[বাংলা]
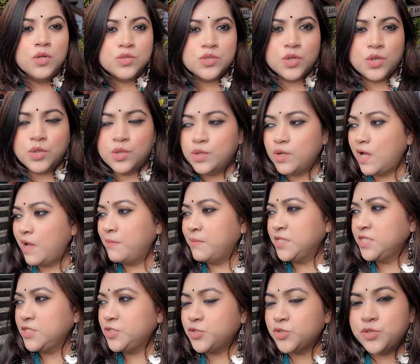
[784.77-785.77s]
তো
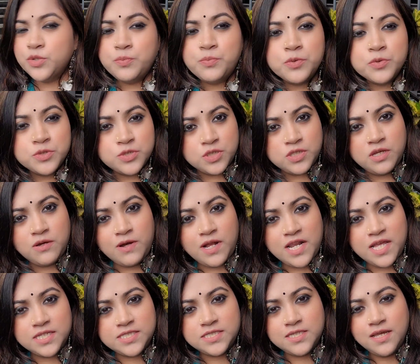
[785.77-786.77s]
আমাদের শুধু পুজো
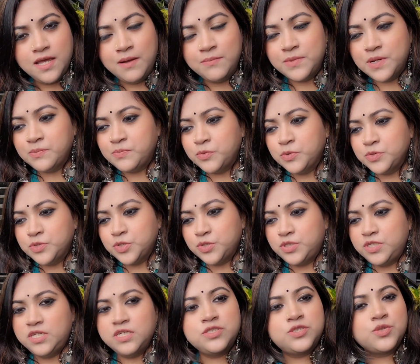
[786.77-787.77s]
দেওয়ার আছে আমরা পুজো
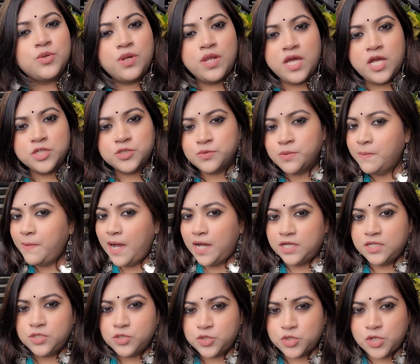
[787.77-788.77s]
দিয়ে চলে আসবো
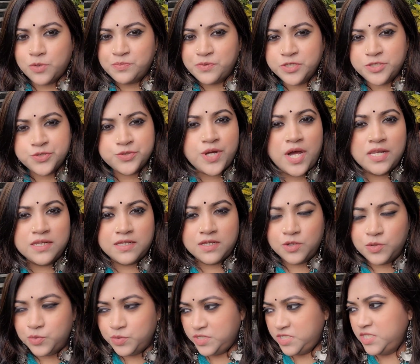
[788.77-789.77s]
বাকি তো সব কিছু কালকে
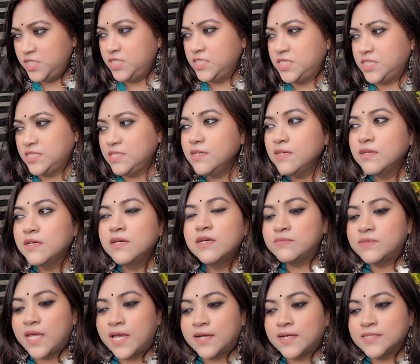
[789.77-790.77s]
ঘুরে নিয়েছি
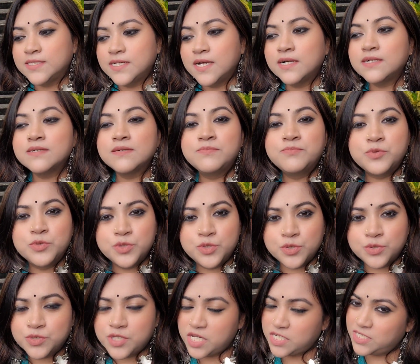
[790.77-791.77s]
দেখা যাক
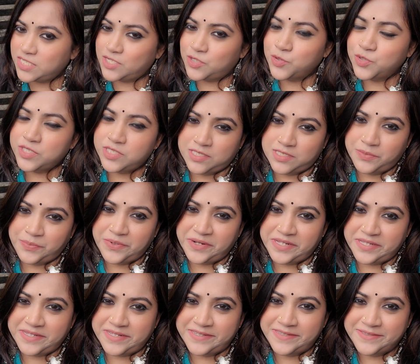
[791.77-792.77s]
পুজোটা ঠিক করে দিতে
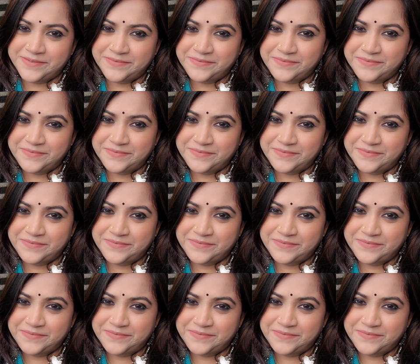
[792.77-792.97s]
পারি কিনা